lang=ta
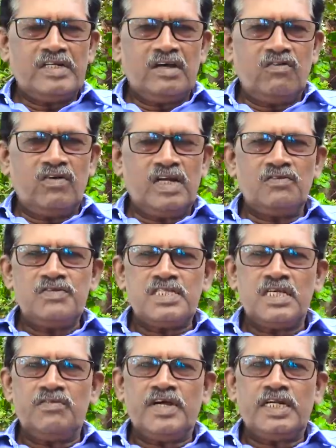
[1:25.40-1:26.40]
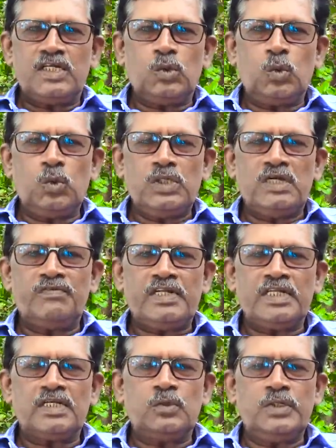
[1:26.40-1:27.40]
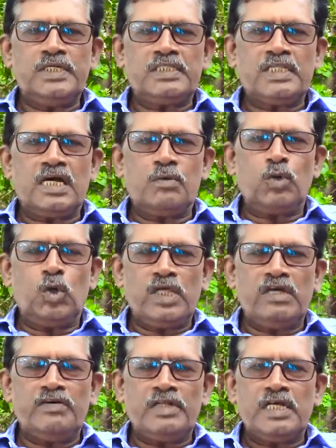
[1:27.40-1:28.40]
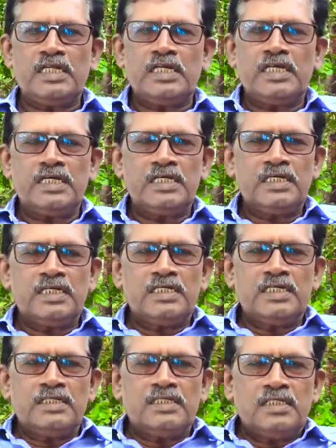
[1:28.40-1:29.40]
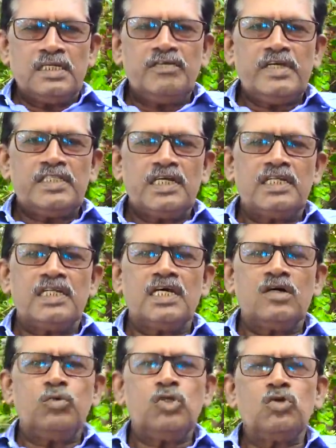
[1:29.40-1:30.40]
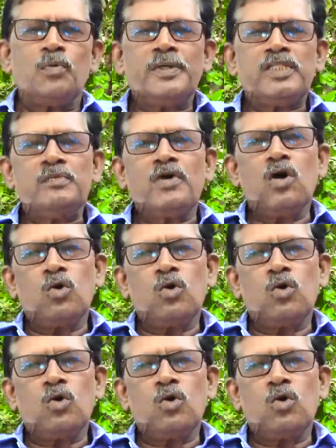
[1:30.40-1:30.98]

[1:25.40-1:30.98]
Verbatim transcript: அவர் எவ்வளவு சேவையாட்டக்கூடியவர் கூடிய தகமையுடையவர் என்ற தேவையை தான் நாங்கள் முன்னுரிமைப்படுத்தி